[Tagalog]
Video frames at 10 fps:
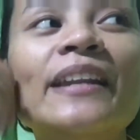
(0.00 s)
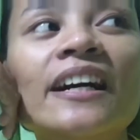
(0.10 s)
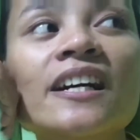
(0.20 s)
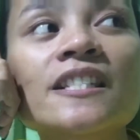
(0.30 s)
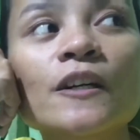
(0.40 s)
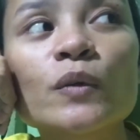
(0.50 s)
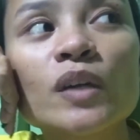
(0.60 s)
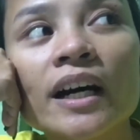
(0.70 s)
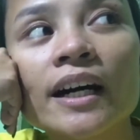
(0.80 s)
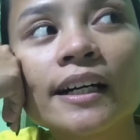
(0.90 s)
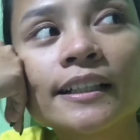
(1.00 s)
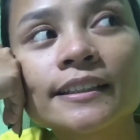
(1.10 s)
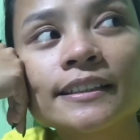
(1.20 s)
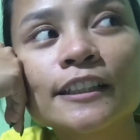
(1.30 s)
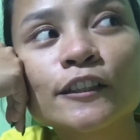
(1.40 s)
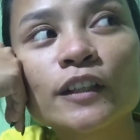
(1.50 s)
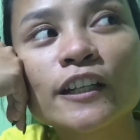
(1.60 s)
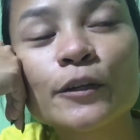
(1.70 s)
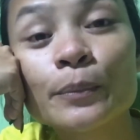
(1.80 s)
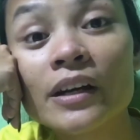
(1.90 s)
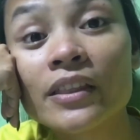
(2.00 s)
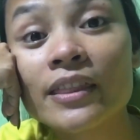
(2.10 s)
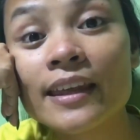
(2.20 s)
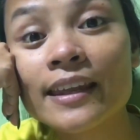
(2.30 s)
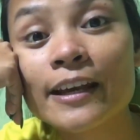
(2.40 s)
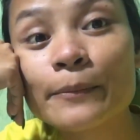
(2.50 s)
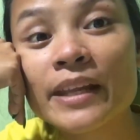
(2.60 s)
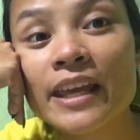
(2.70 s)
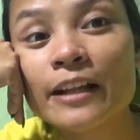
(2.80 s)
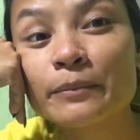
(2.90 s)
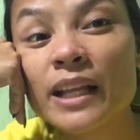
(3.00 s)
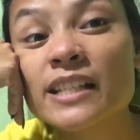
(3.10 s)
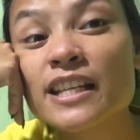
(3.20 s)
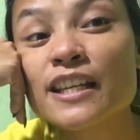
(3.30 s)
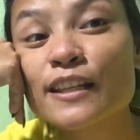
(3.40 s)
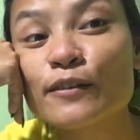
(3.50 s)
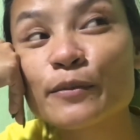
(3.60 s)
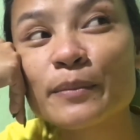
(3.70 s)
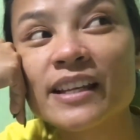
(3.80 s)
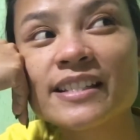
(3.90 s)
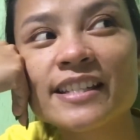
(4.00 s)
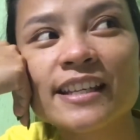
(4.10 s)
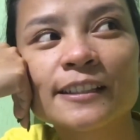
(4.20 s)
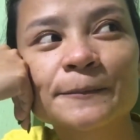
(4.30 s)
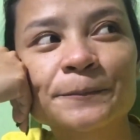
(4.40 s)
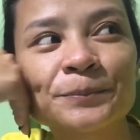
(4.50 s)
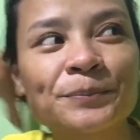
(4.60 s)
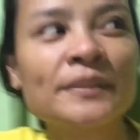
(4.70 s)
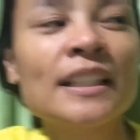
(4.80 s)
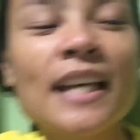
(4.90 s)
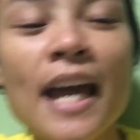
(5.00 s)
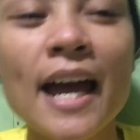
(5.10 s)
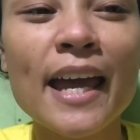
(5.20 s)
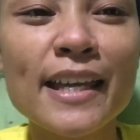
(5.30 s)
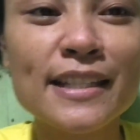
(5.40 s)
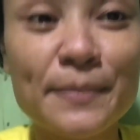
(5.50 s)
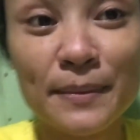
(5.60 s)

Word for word: lakas ang ulan. Inulan yung birthday ni Gabriel. Blessing daw yung blessing. Ayan si